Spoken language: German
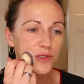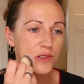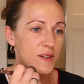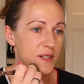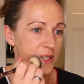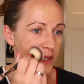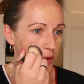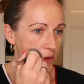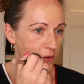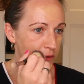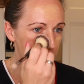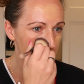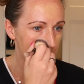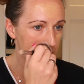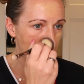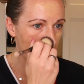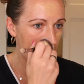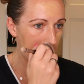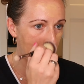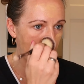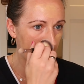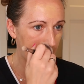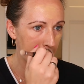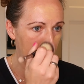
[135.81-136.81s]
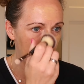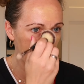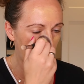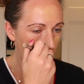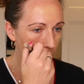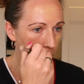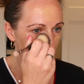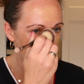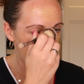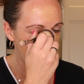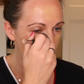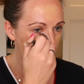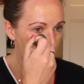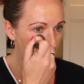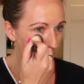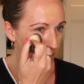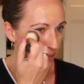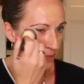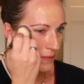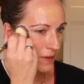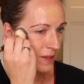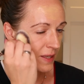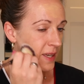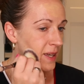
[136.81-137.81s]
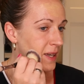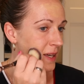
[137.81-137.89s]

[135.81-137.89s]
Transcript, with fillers: so weit aufzutragen, auch ähm,